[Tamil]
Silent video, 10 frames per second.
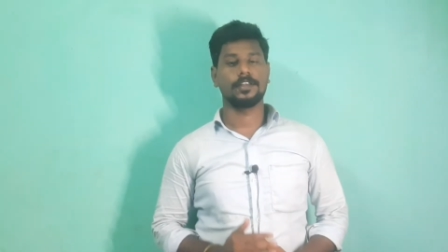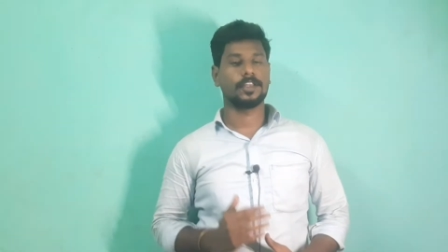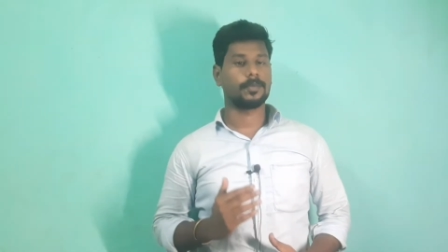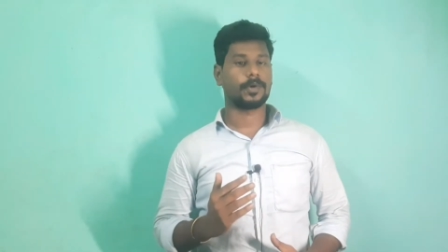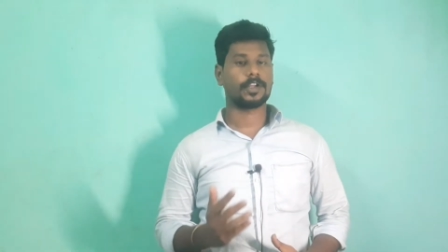
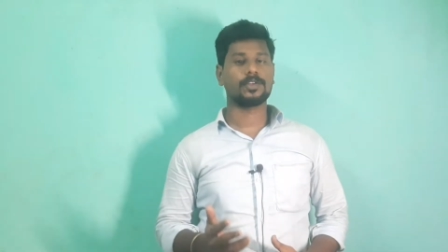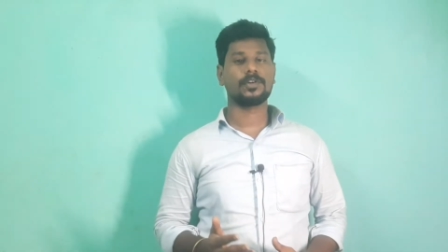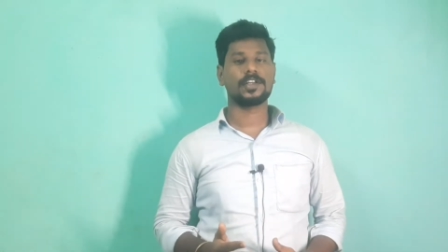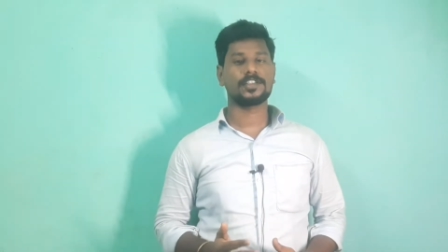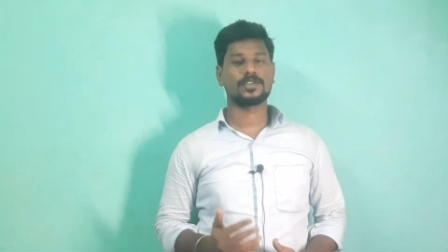இந்த
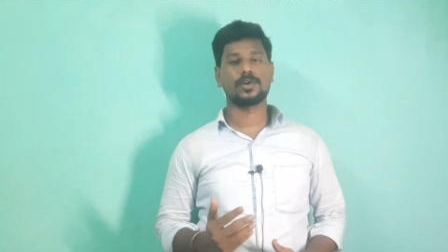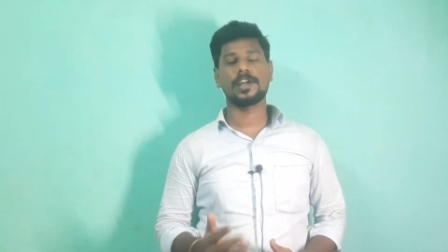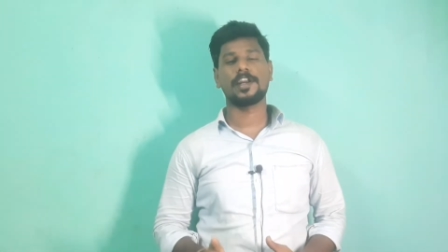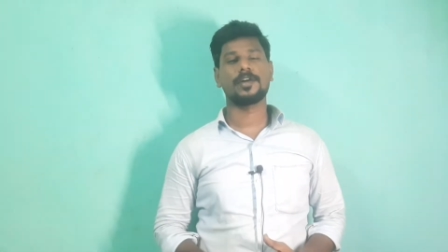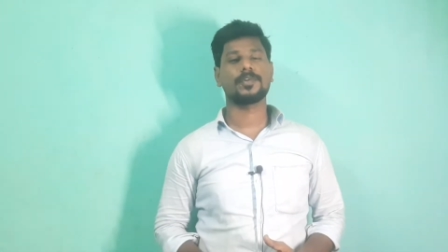படத்தோட
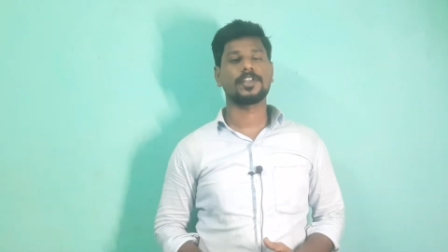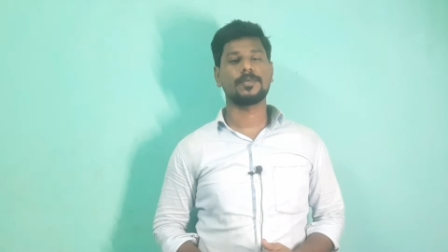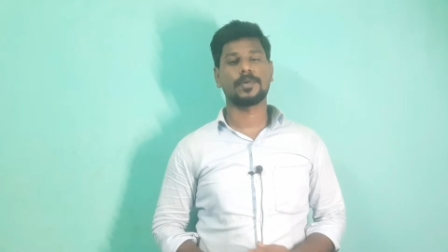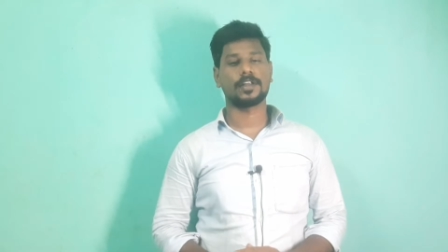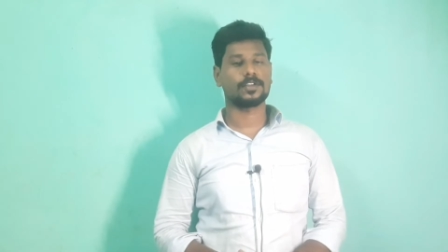ஸ்டோரி லைனை பற்றி
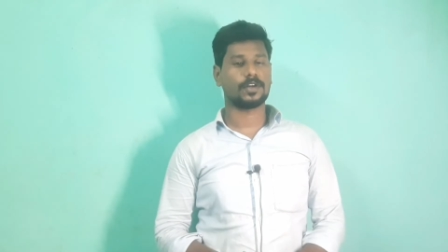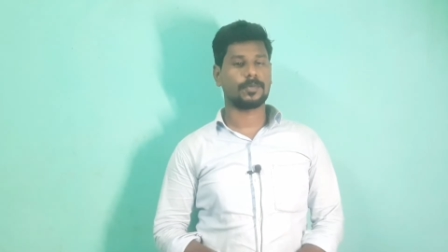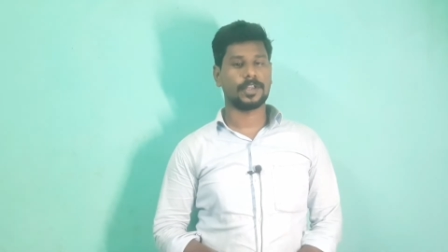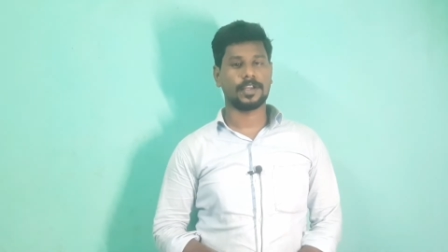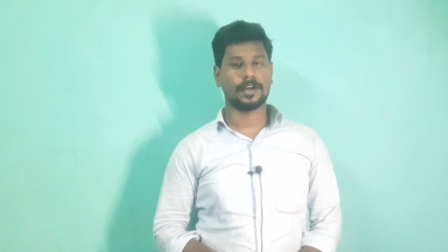பார்த்தோம்
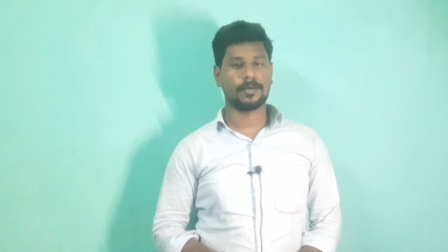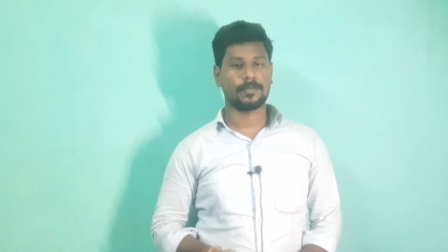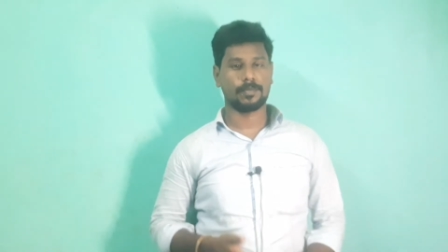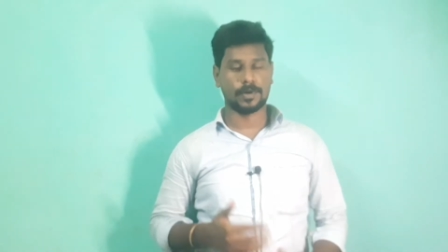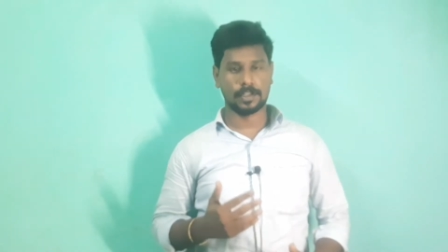அப்படின்னா
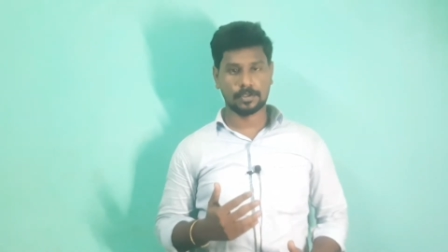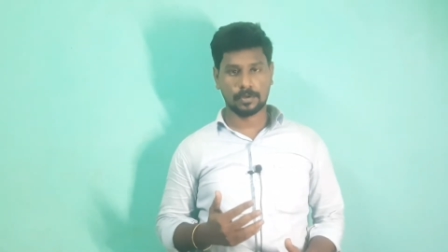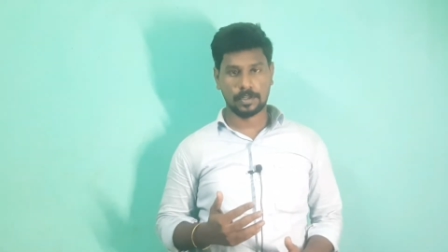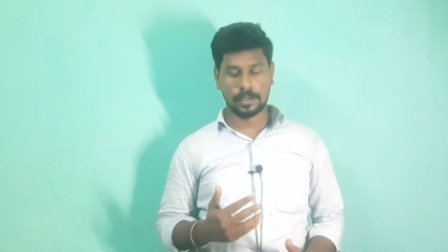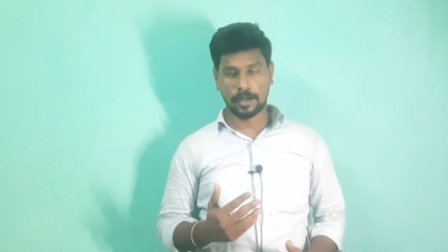
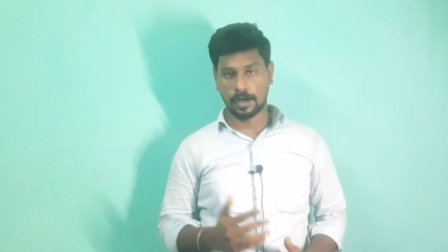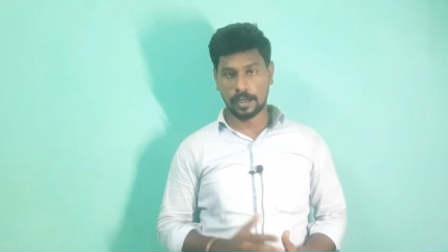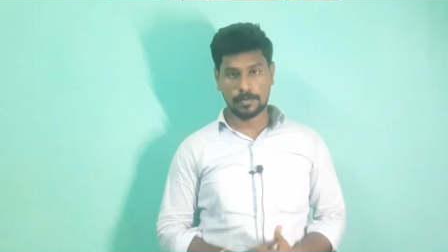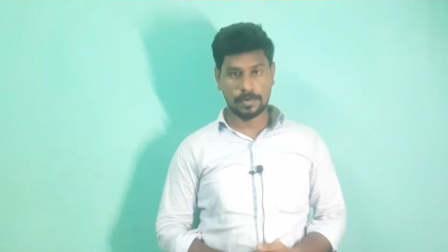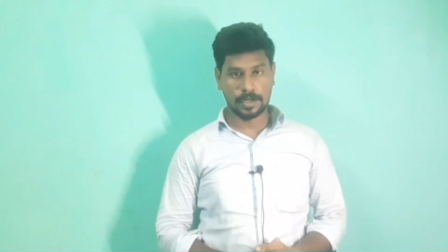படத்தோட
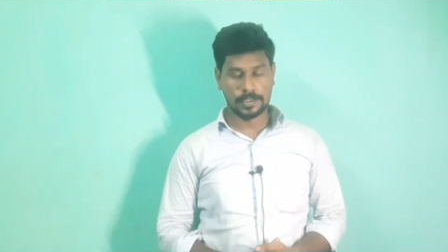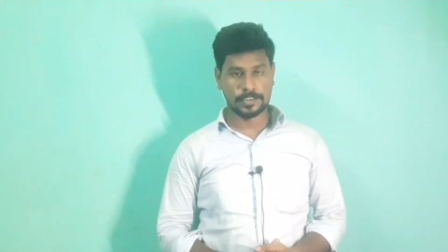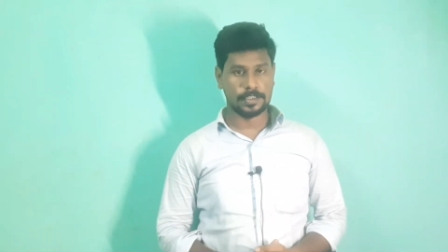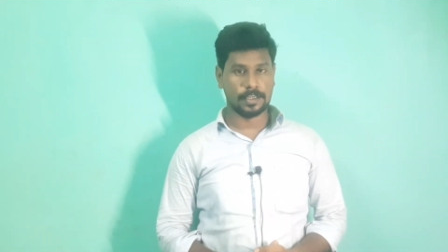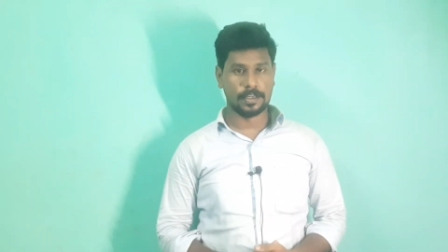ஆரம்ப
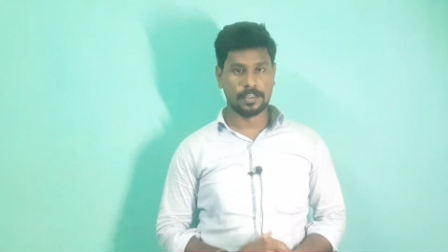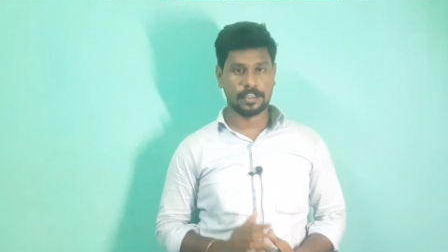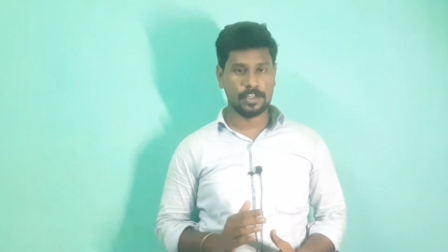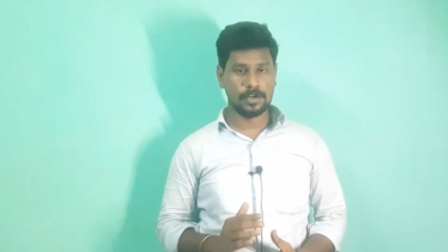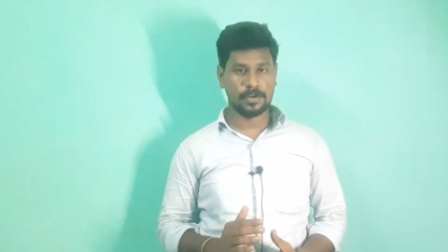காட்சியில்
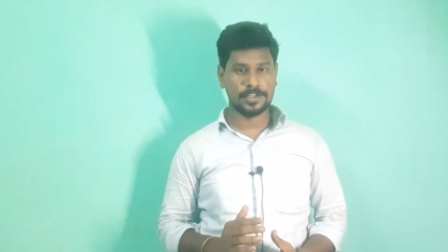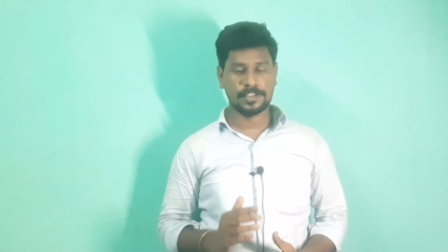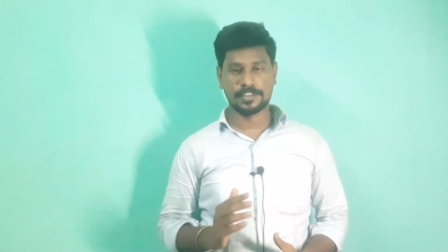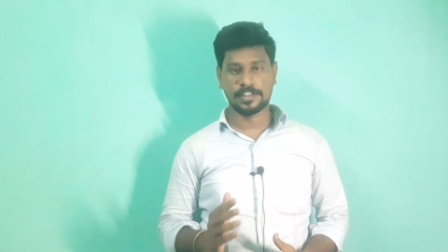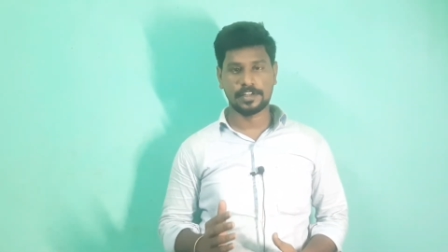
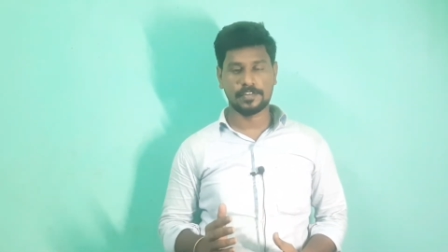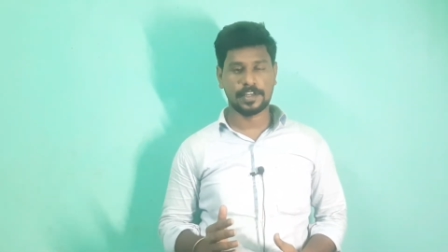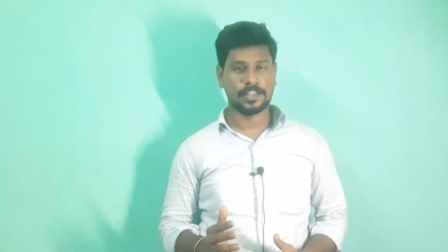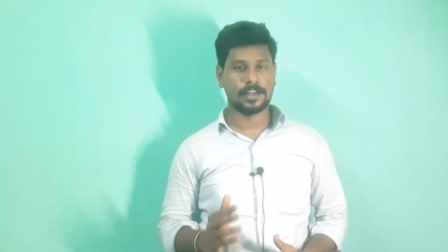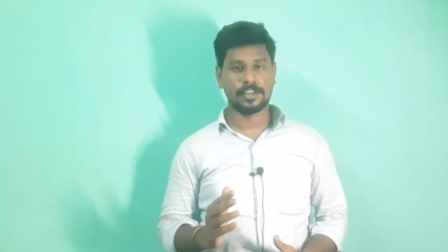ஹீரோயின் சிறு
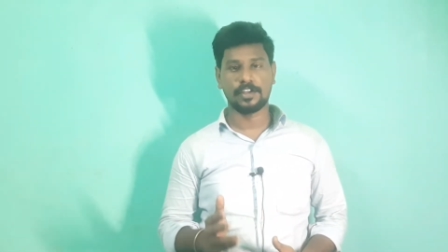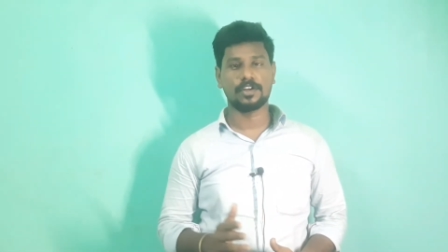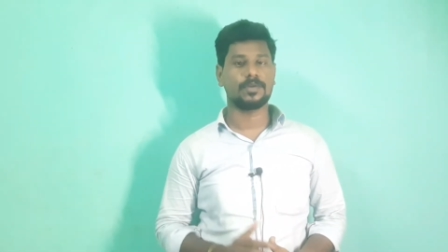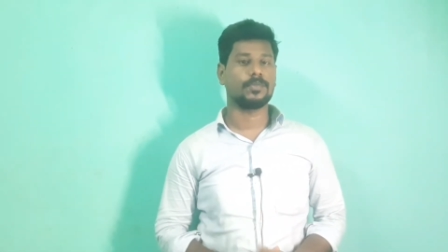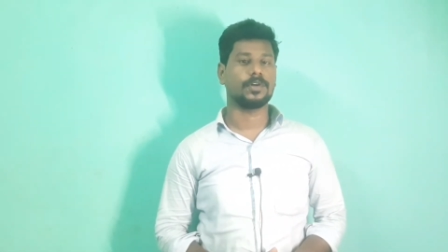வயதாக
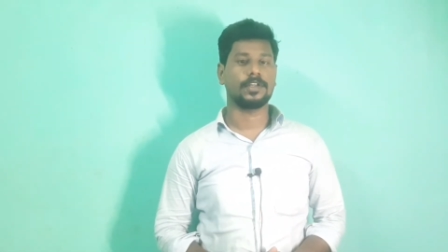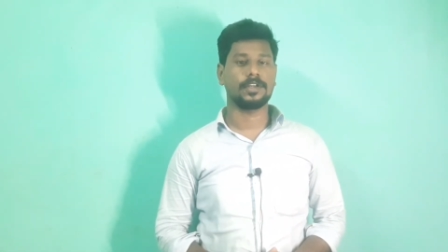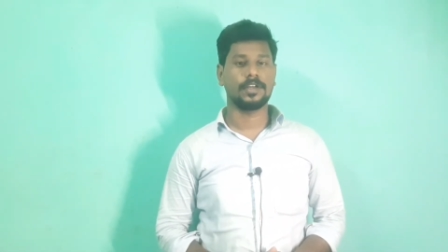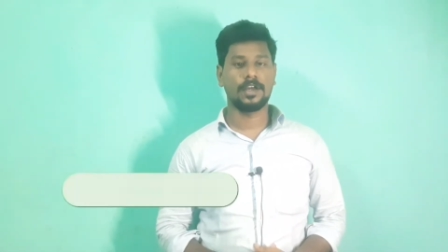இருக்கும்போது